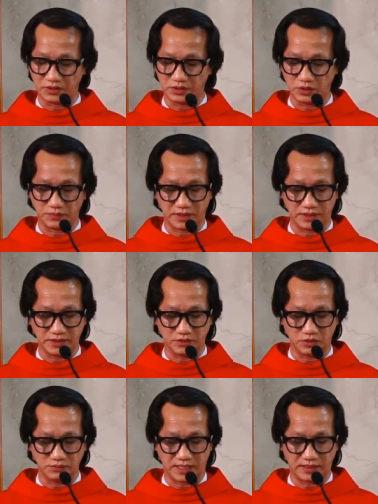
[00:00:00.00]
lúc ấy
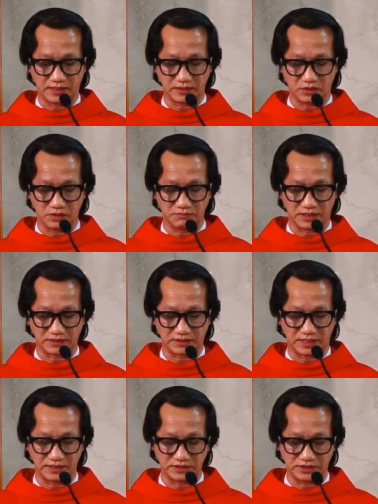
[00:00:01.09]
cũng đang có mặt
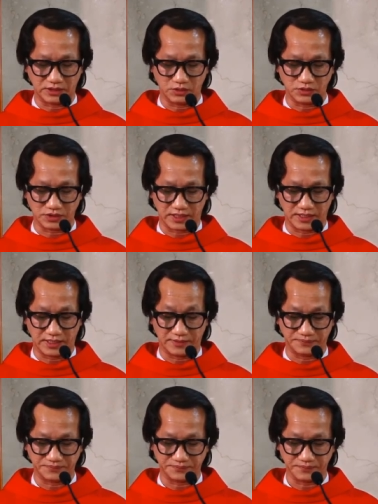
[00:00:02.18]
tại
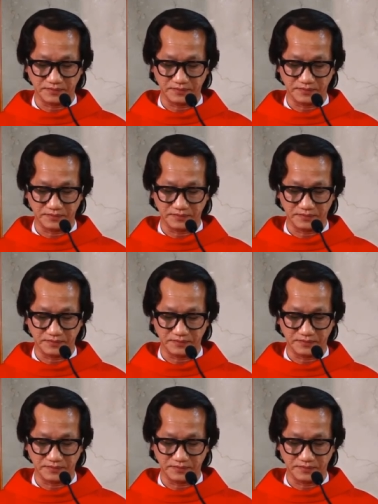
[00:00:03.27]
Jerusalem.